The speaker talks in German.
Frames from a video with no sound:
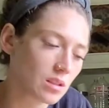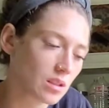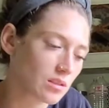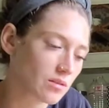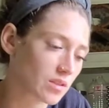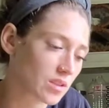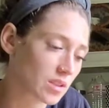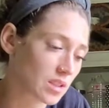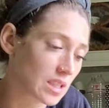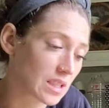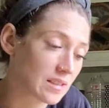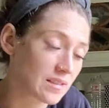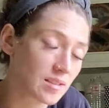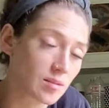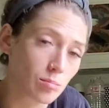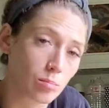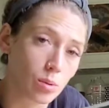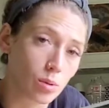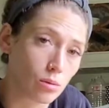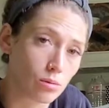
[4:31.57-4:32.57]
Etwas ganz
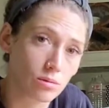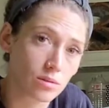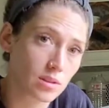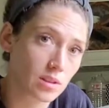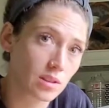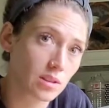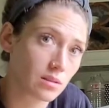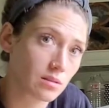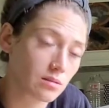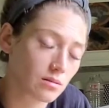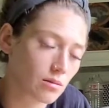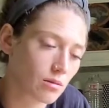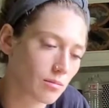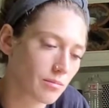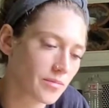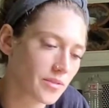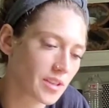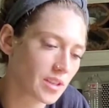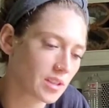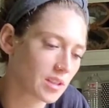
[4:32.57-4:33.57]
Plötzliches kommt da.